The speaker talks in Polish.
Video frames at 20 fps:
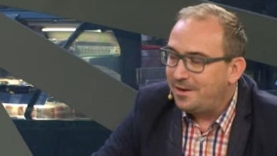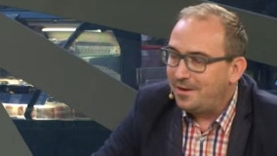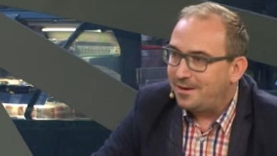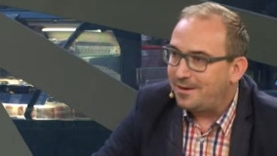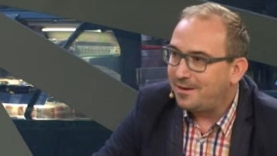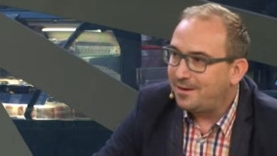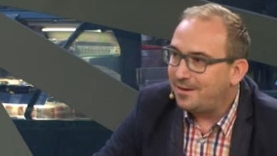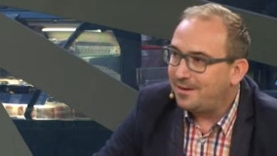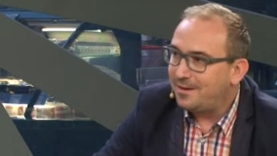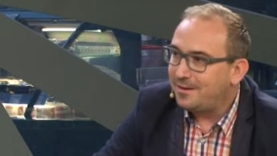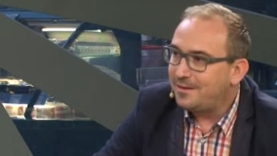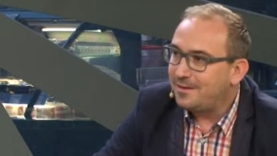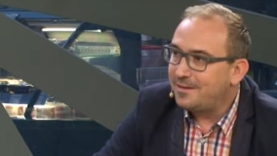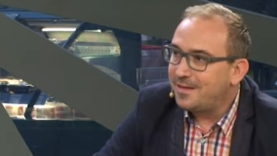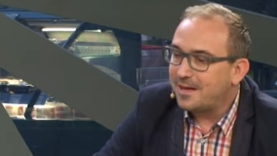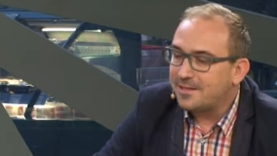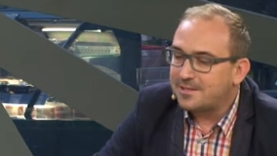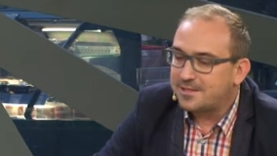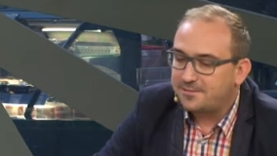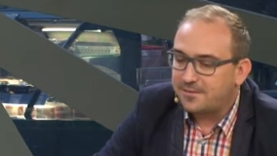Dobrze. E,
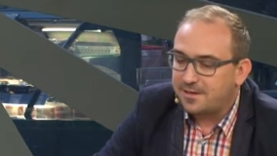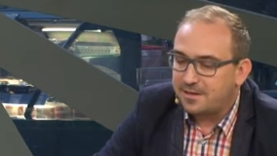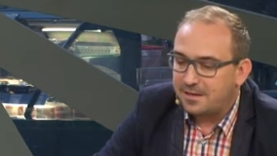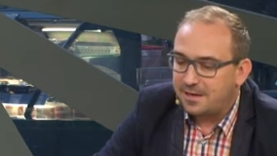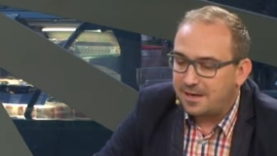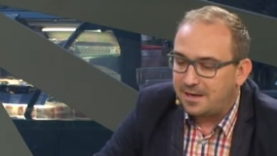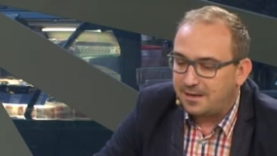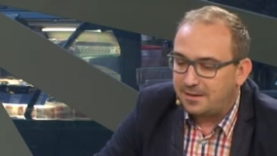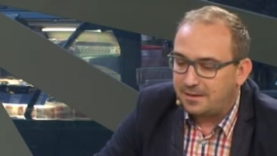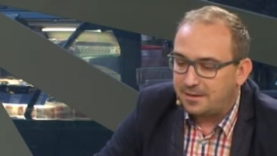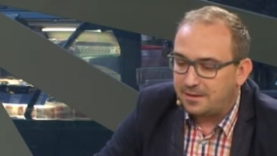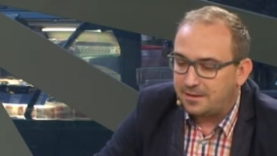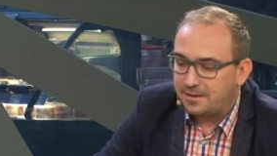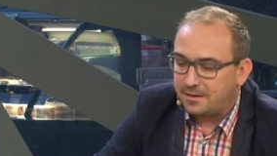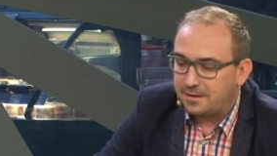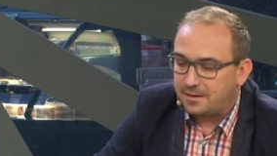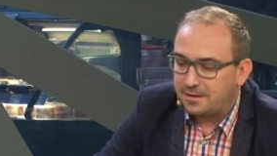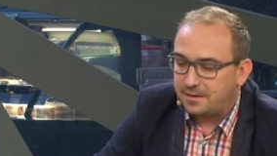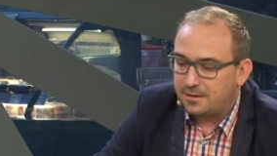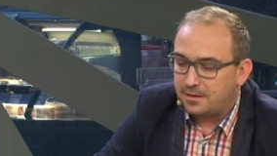jak zwykle
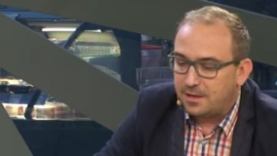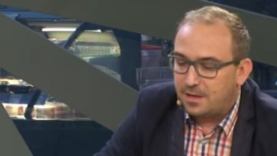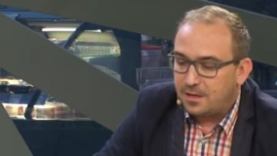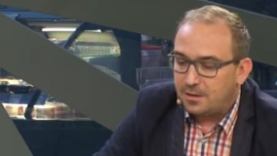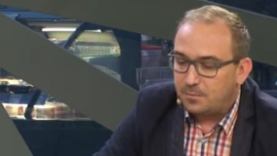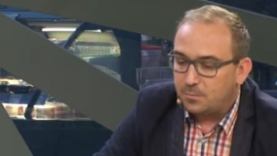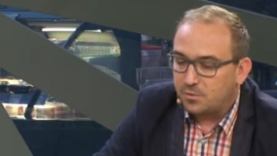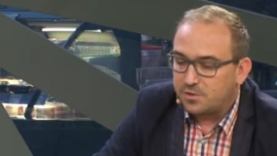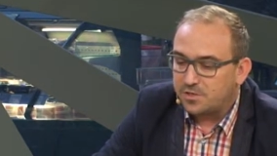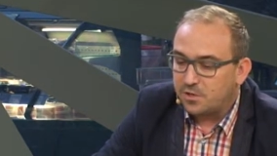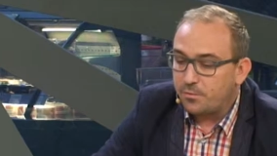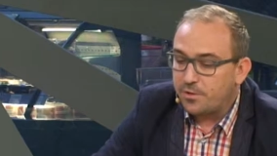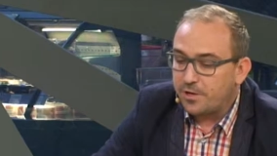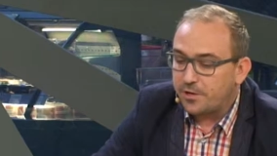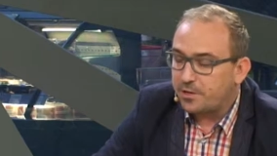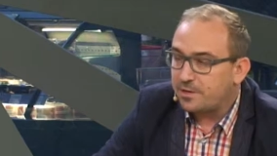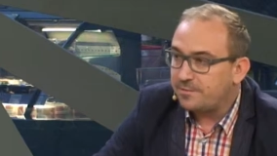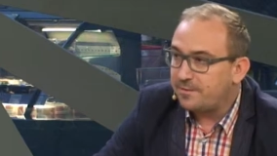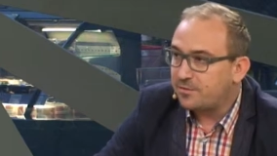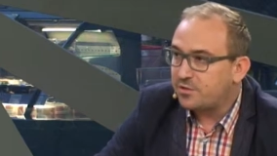e, Muzeum
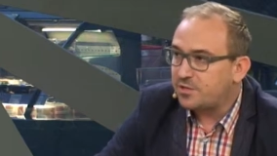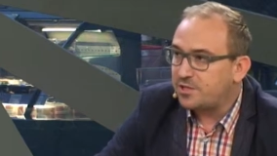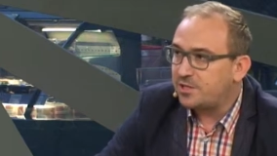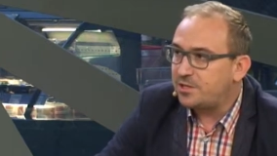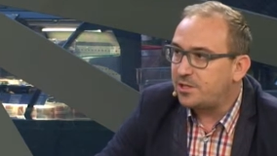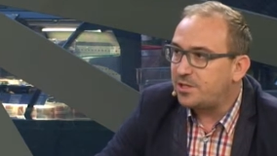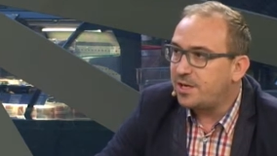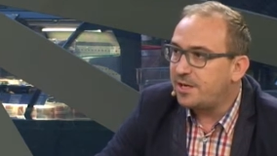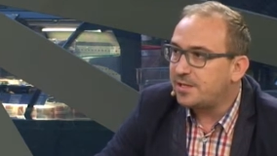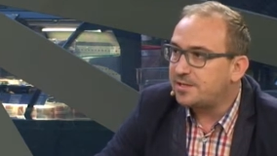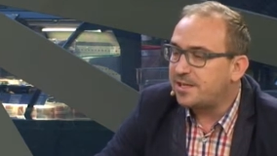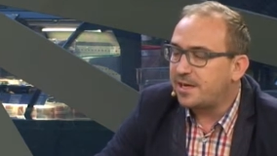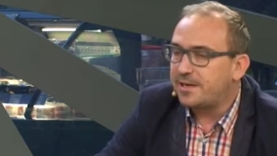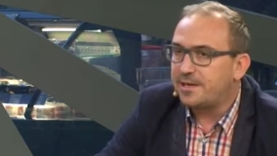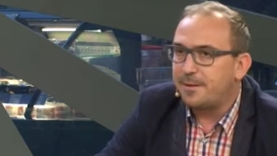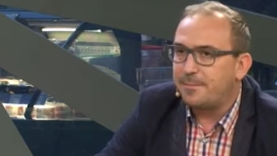Narodowe w Szczecinie jest tak